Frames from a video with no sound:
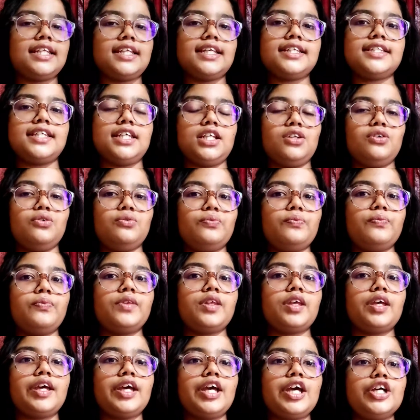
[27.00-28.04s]
ছেলে ছিল
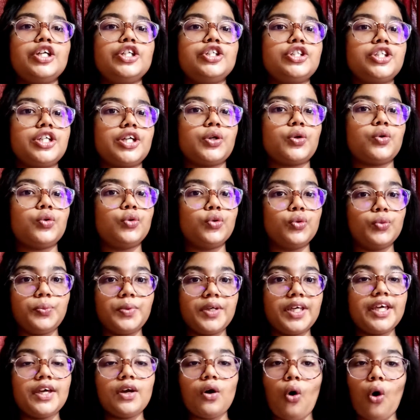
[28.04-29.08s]
সে
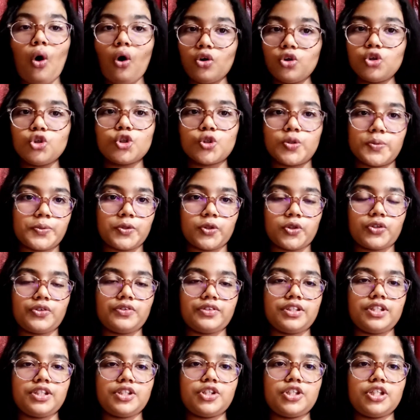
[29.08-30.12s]
খুবই অলস
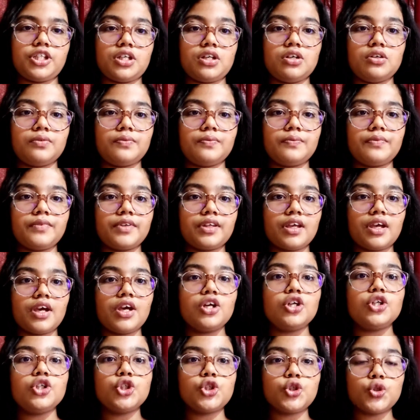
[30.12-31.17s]
প্রকৃতির ছিল
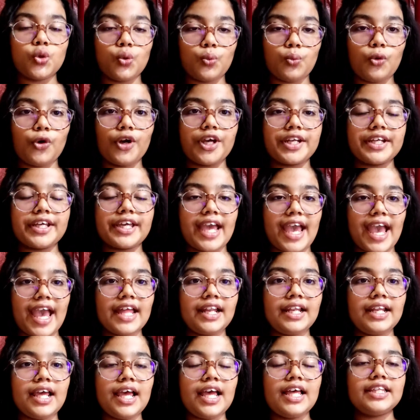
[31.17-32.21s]
সময়ের
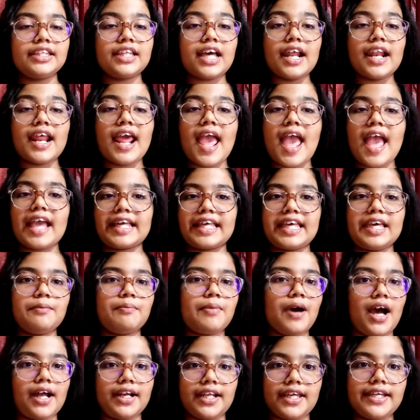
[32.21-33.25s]
জ্ঞান তার
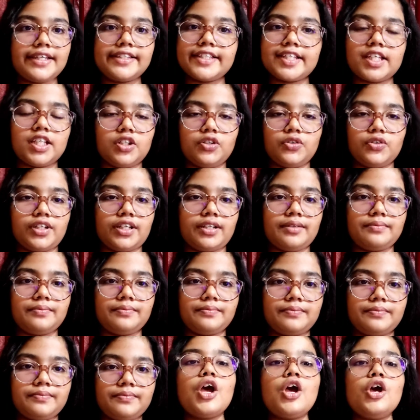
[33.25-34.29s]
একেবারেই ছিল না
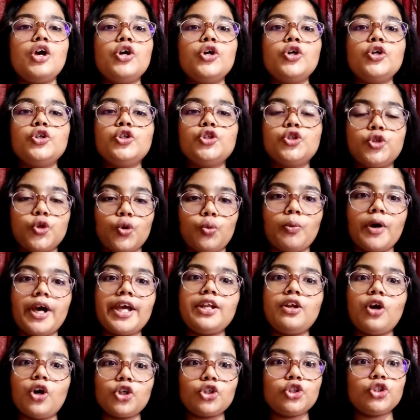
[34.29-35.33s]
সময়
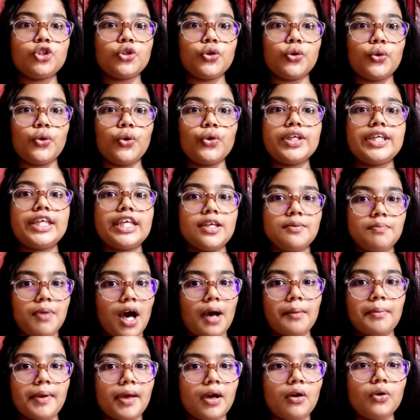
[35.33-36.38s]
নষ্ট
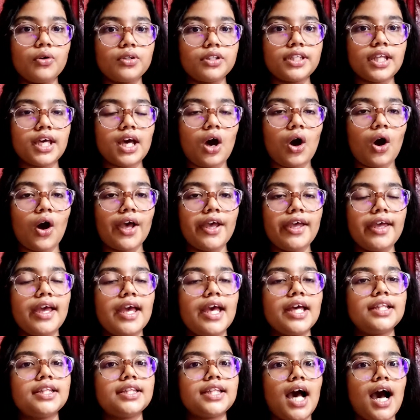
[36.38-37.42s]
কিভাবে করতে হয়
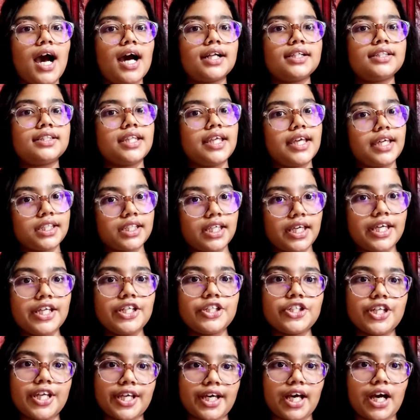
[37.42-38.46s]
তার থেকেই
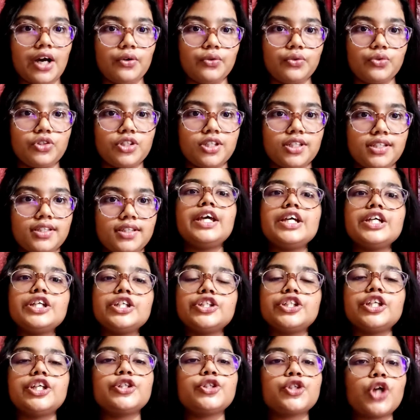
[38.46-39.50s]
শেখা উচিত
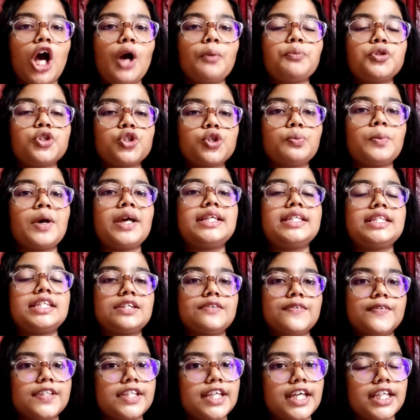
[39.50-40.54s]
সে সব সময়
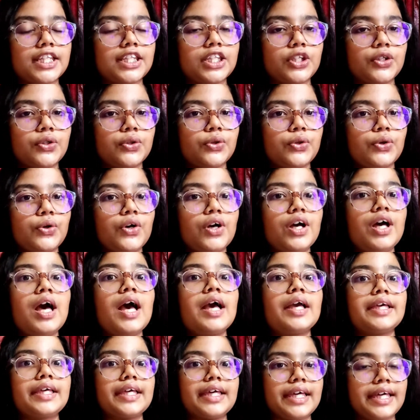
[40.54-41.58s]
টিভি দেখত
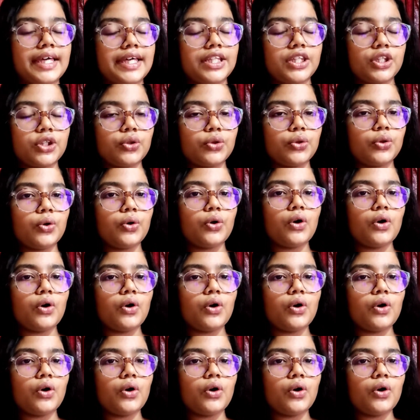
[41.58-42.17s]
খেত